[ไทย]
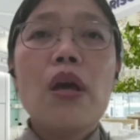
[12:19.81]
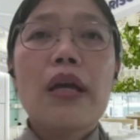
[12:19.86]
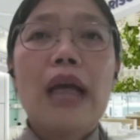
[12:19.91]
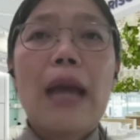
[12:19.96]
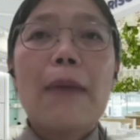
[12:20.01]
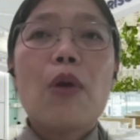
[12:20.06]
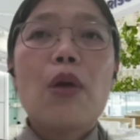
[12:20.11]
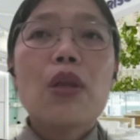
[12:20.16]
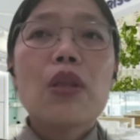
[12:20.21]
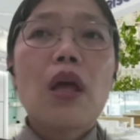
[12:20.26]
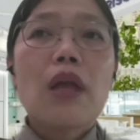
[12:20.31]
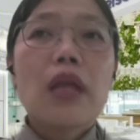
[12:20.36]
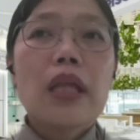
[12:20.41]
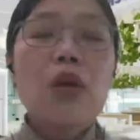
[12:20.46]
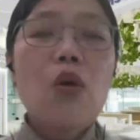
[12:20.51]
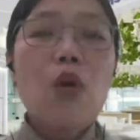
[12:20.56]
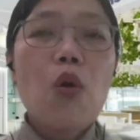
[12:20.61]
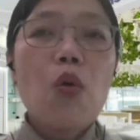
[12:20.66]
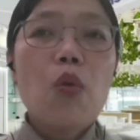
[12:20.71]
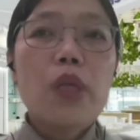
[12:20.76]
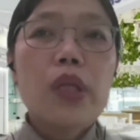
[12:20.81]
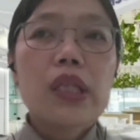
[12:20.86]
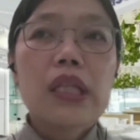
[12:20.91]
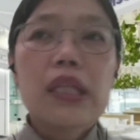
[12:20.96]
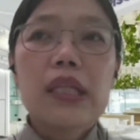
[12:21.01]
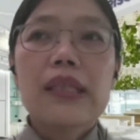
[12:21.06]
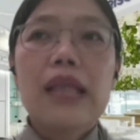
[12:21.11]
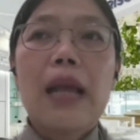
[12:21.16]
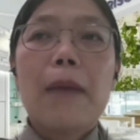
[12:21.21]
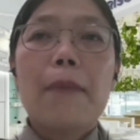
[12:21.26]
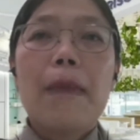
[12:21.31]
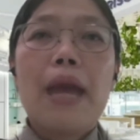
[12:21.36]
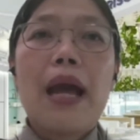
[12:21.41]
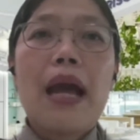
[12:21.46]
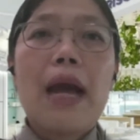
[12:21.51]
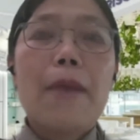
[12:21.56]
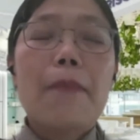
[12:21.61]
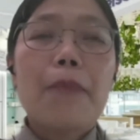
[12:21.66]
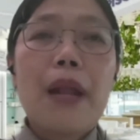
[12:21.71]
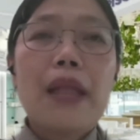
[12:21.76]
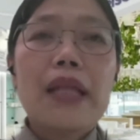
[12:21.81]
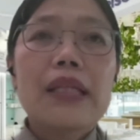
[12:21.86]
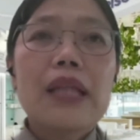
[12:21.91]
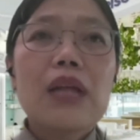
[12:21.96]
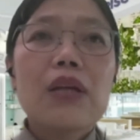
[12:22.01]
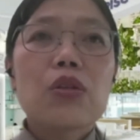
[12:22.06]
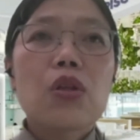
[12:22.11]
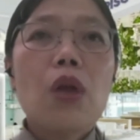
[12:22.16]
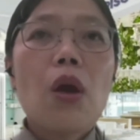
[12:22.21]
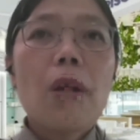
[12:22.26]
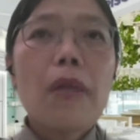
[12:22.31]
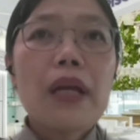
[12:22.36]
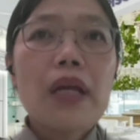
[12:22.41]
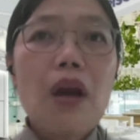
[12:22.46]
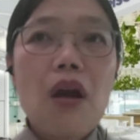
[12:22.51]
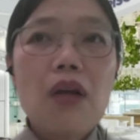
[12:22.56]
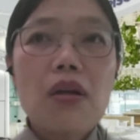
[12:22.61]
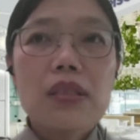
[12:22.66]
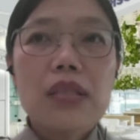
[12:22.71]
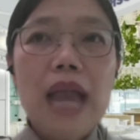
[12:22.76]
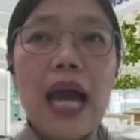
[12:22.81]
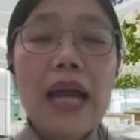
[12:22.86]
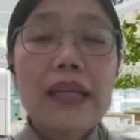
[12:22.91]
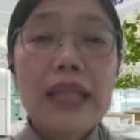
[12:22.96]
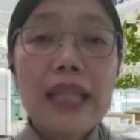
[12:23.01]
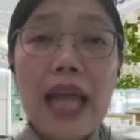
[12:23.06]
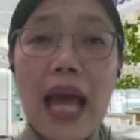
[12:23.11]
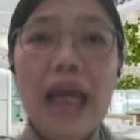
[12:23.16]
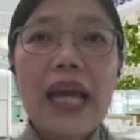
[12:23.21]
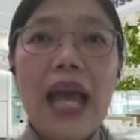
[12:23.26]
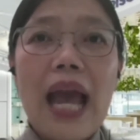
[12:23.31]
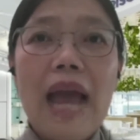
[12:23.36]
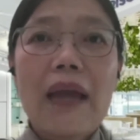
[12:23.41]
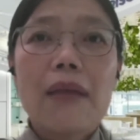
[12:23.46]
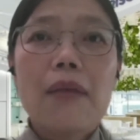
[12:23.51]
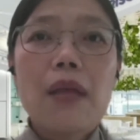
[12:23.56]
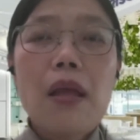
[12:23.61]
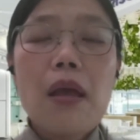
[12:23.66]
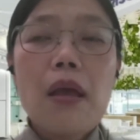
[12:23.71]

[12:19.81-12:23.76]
กลายเป็นว่าตอนนั้นโควิดติดหนักมาก แทนที่เราจะต้องไปก่อสร้างหน้างาน